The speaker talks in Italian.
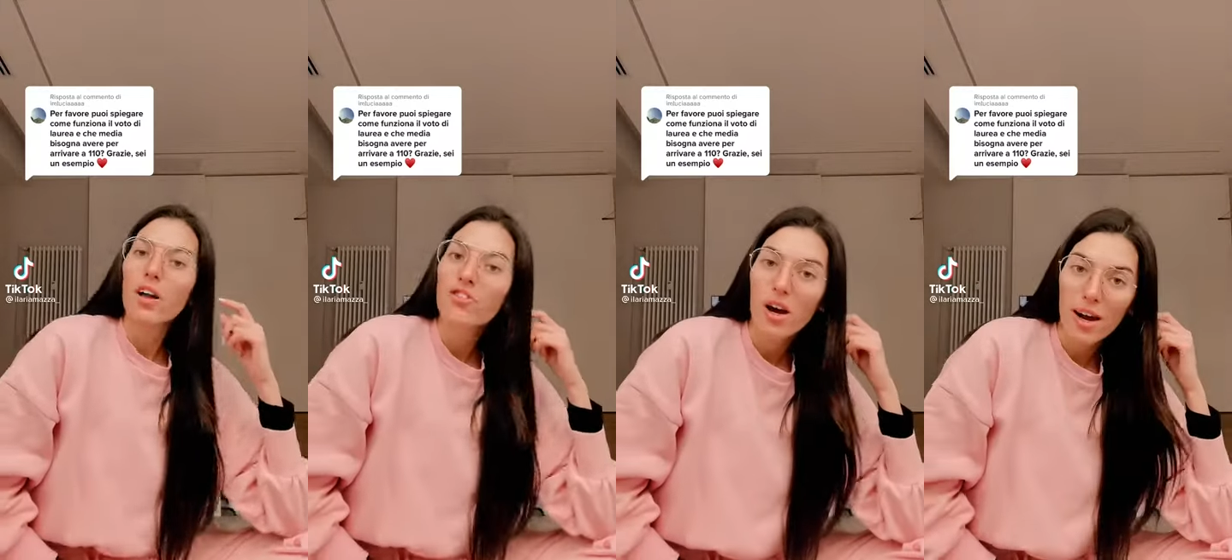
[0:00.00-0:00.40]

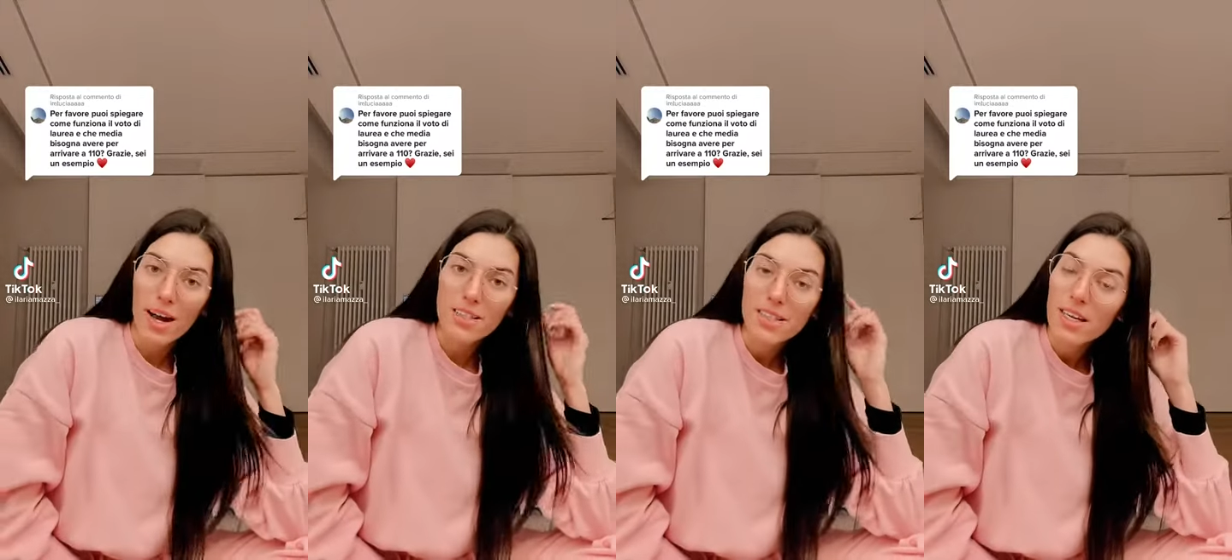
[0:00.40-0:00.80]
Ciao
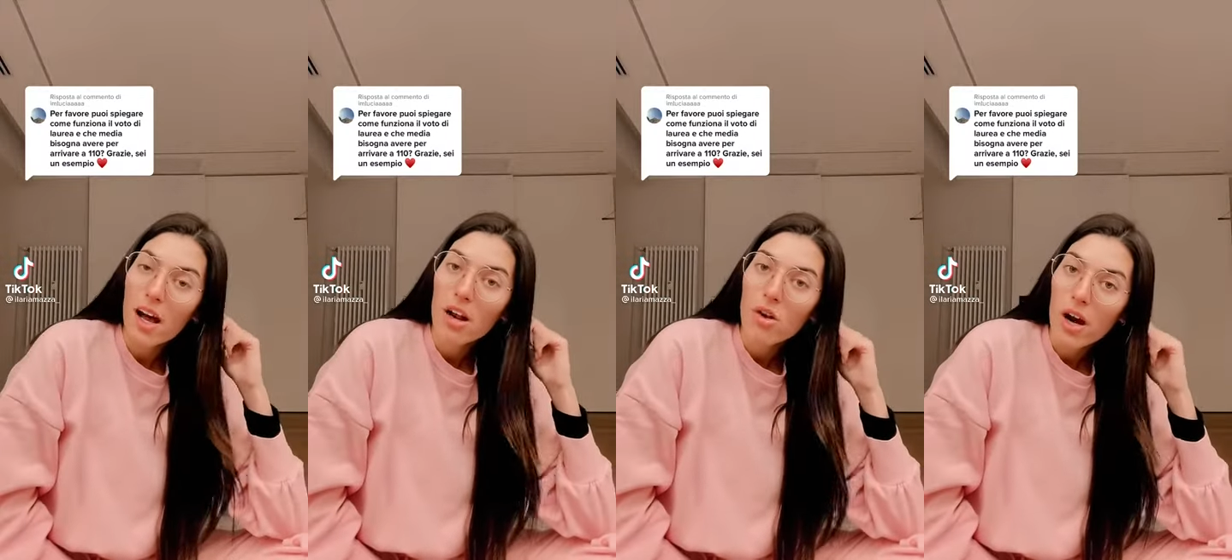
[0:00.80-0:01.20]
ragazzi,
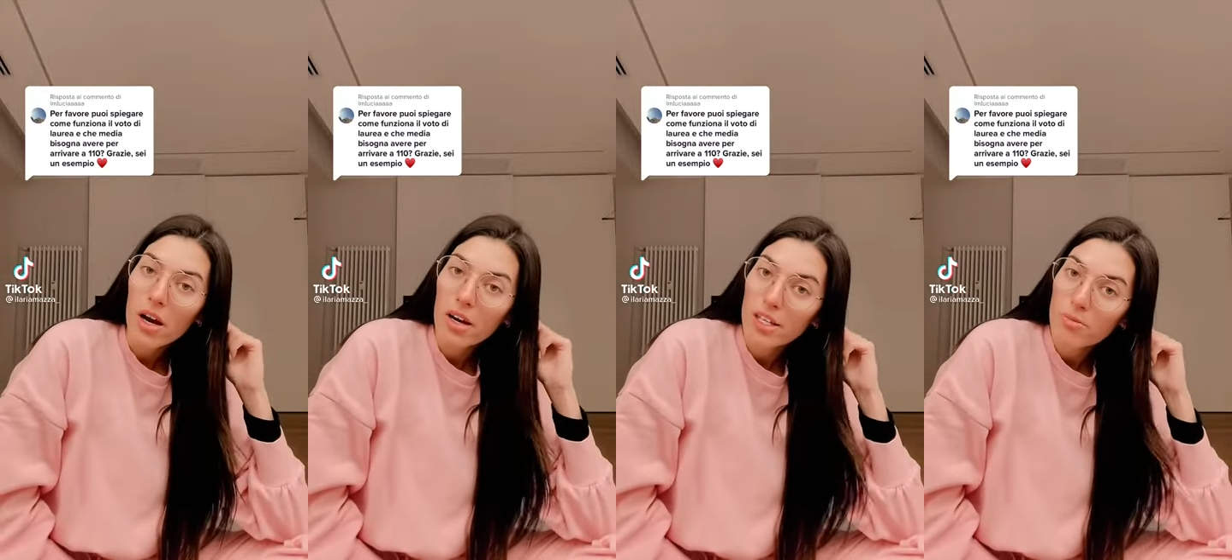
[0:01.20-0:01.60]
allora
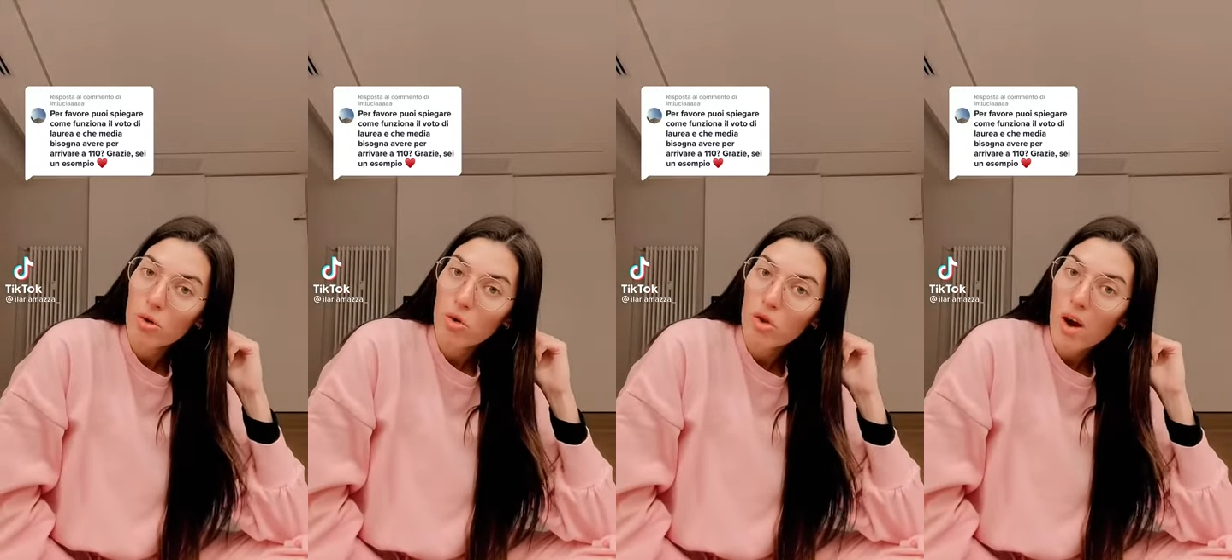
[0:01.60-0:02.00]

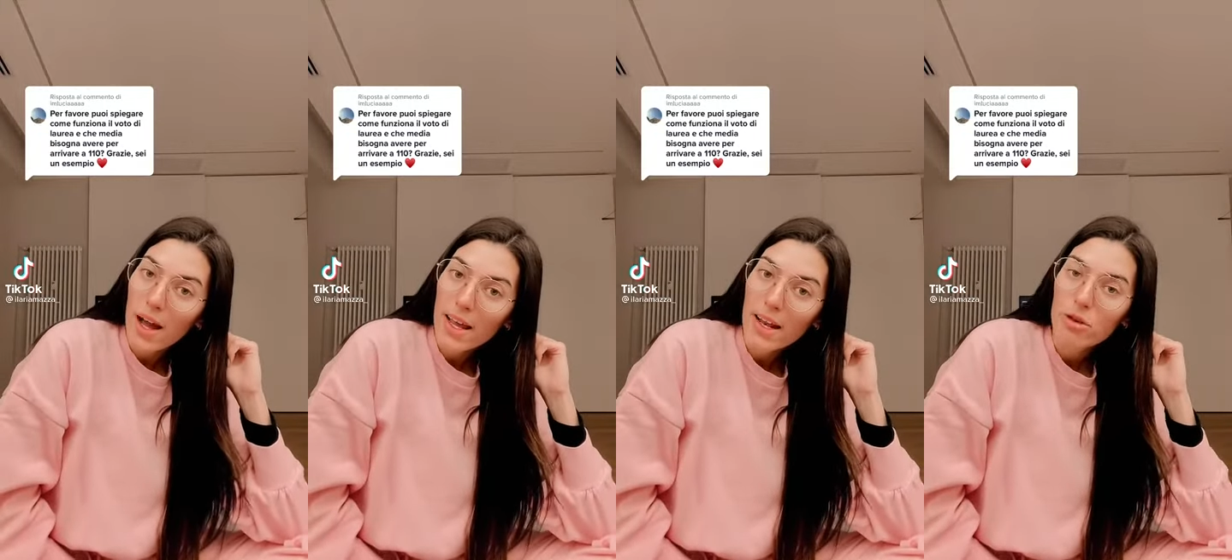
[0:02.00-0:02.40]
rispondo
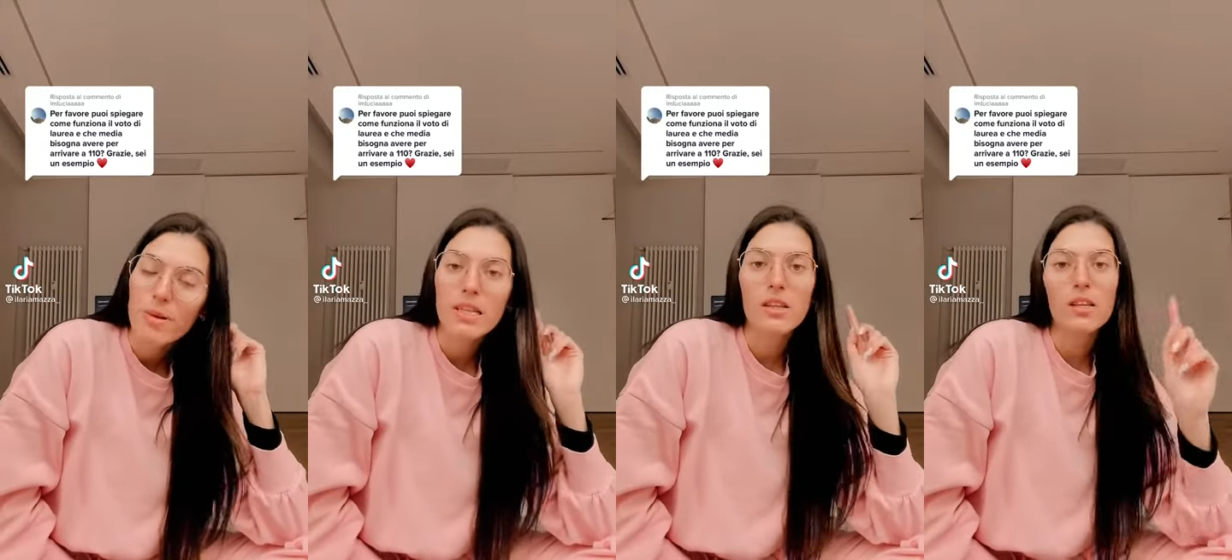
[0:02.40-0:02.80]
anche alla
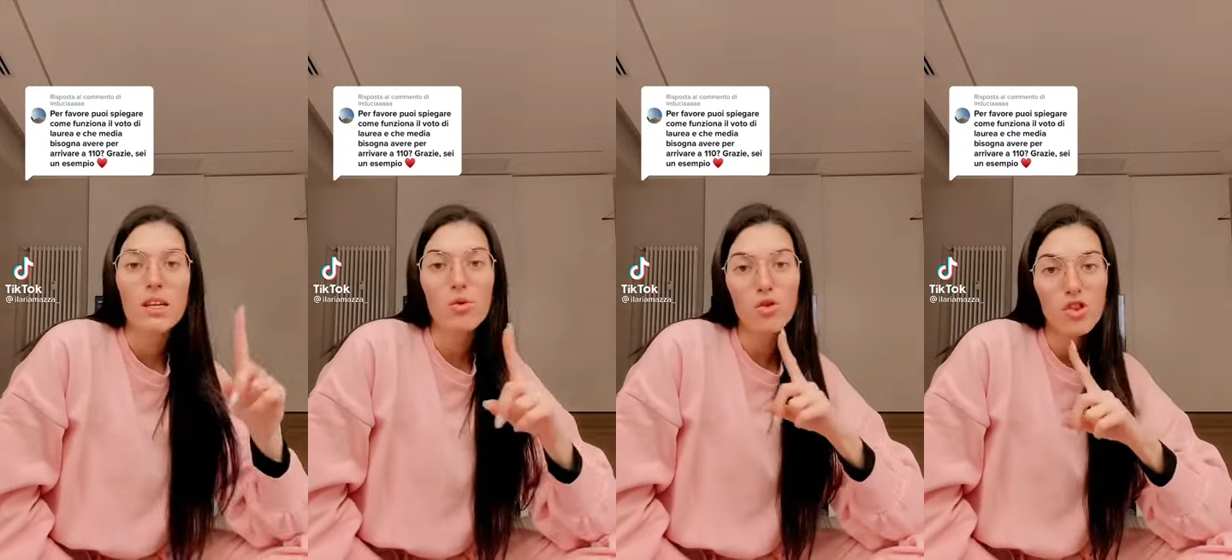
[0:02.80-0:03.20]
domanda
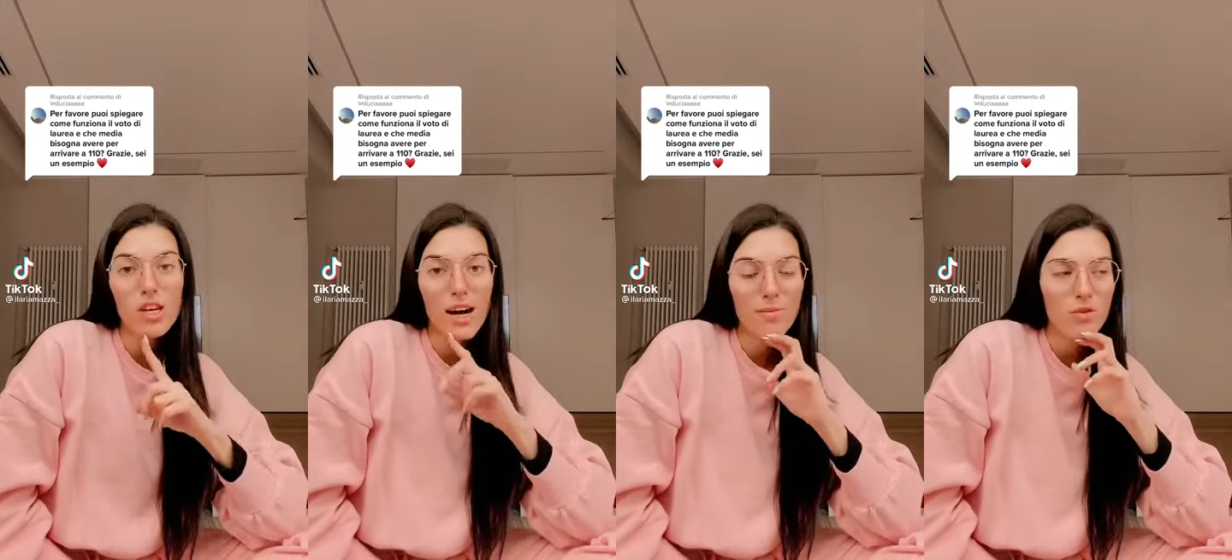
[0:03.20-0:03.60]
di Lucia